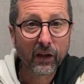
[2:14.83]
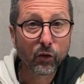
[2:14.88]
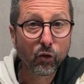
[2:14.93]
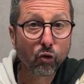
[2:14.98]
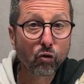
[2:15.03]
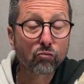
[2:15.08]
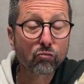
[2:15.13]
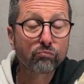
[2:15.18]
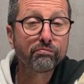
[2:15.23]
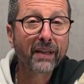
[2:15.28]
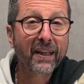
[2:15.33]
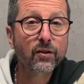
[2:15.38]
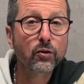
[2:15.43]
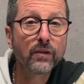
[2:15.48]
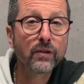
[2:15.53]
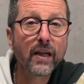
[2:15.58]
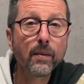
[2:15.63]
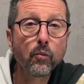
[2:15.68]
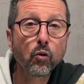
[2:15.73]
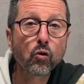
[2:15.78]
Donc
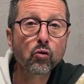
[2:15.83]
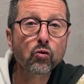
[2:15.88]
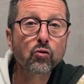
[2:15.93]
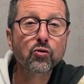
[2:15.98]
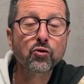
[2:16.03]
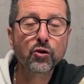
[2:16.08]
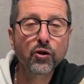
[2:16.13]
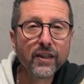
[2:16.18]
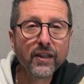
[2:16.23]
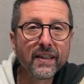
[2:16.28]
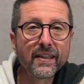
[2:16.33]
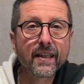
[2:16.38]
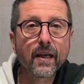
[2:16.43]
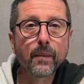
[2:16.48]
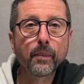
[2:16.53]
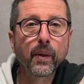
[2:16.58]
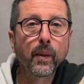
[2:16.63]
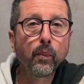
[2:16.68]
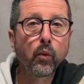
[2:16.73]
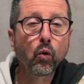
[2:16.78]
personnellement, je n'y
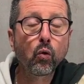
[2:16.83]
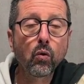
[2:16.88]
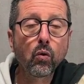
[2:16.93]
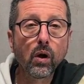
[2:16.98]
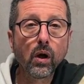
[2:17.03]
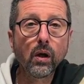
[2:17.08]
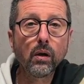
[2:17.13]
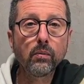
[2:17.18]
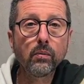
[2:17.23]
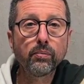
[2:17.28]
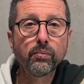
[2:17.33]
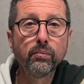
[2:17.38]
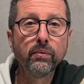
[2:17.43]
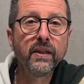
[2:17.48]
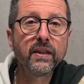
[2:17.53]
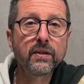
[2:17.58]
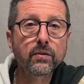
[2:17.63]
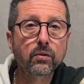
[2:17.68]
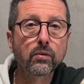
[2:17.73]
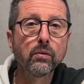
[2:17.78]
tiens pas. Pourquoi
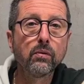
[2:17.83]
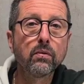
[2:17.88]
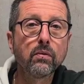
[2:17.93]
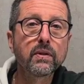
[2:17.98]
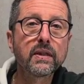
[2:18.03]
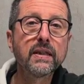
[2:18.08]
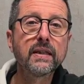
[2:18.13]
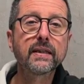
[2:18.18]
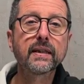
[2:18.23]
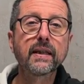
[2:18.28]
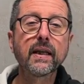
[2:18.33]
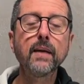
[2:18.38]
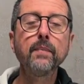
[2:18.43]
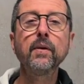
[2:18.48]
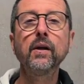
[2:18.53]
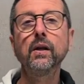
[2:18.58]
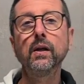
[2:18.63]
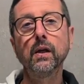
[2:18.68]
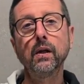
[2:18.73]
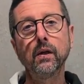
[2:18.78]
Puisque le
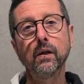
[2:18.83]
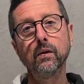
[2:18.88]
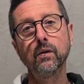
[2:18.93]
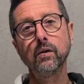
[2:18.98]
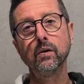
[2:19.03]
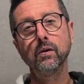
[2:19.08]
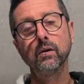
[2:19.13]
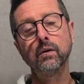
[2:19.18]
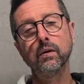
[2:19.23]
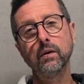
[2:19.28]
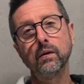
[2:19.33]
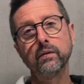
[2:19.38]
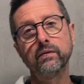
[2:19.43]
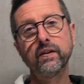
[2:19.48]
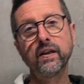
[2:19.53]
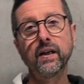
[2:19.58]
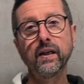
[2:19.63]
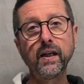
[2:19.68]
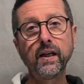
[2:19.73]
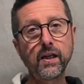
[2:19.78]
système
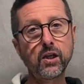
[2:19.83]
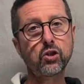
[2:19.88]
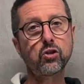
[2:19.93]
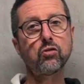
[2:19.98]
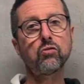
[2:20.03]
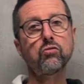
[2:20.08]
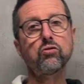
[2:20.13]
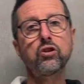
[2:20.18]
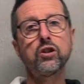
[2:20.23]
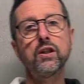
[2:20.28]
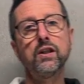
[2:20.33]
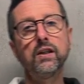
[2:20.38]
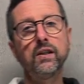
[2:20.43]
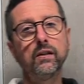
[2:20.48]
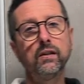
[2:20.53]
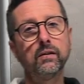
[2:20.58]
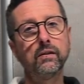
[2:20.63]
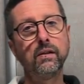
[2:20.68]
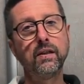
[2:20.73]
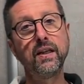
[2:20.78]
va
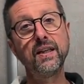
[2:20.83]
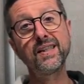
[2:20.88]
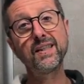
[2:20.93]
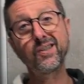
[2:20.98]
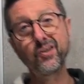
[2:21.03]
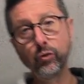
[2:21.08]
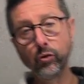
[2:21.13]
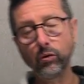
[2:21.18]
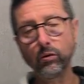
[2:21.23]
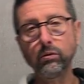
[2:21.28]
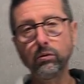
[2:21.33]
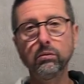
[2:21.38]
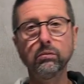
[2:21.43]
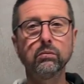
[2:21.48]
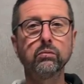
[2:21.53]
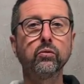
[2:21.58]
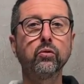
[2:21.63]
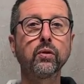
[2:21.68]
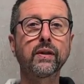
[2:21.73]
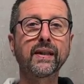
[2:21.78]
échanger les
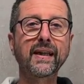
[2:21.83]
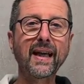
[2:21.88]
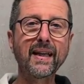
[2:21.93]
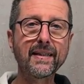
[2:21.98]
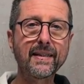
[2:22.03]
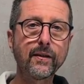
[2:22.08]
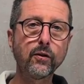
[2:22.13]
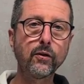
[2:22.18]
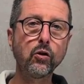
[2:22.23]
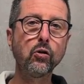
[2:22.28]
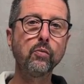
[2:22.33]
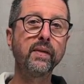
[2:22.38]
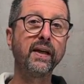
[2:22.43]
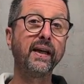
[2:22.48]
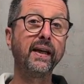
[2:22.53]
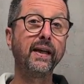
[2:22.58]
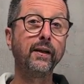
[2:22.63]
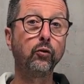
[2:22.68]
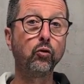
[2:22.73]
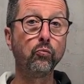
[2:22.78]
ions de
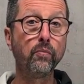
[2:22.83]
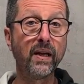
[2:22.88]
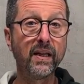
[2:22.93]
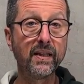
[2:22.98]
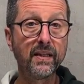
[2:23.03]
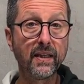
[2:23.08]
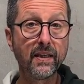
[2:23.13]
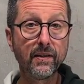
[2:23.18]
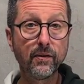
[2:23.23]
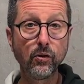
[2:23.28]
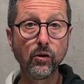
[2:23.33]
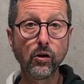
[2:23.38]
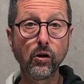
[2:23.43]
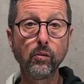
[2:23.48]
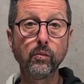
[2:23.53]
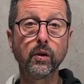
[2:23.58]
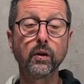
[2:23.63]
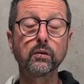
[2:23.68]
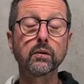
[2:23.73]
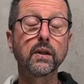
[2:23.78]
calcium et de
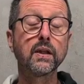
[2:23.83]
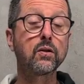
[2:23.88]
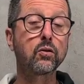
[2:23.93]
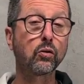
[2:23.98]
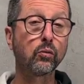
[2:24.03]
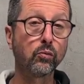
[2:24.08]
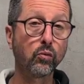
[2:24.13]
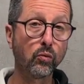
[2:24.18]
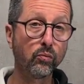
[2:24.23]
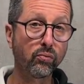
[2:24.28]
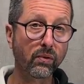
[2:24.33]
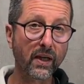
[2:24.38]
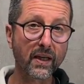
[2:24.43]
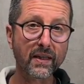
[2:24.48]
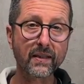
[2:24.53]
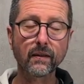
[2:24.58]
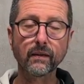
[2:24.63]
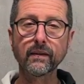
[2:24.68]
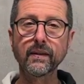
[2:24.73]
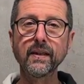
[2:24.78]
magnésium, qui sont bons pour
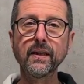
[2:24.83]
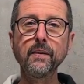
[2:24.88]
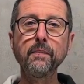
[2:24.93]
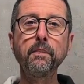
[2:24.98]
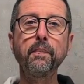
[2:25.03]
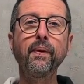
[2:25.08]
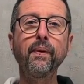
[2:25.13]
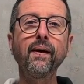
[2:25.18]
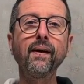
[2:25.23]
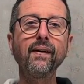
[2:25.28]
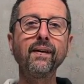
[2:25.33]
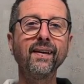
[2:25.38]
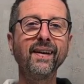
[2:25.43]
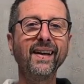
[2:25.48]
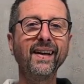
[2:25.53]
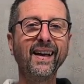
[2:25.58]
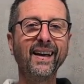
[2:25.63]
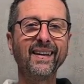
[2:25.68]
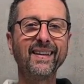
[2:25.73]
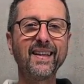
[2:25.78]
la santé, par
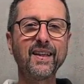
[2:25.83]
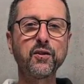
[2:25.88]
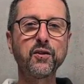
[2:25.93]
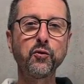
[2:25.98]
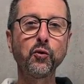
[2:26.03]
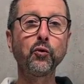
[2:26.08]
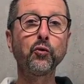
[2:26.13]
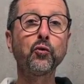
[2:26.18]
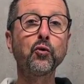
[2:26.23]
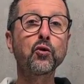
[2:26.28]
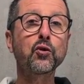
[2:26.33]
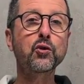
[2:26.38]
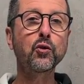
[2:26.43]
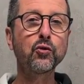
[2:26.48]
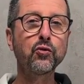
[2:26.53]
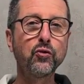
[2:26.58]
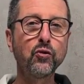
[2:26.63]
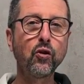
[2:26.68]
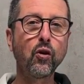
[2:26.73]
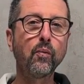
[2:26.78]
des ions de
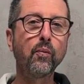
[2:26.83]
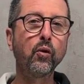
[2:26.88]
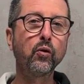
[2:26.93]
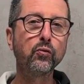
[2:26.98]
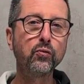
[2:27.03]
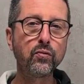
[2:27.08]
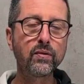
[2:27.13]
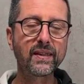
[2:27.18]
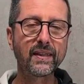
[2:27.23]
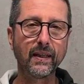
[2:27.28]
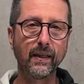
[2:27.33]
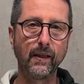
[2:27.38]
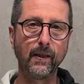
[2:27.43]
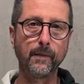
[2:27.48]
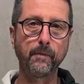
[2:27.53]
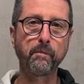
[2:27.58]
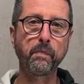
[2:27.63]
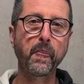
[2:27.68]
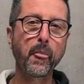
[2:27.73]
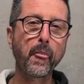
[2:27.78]
sodium, du
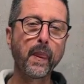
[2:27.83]
sel.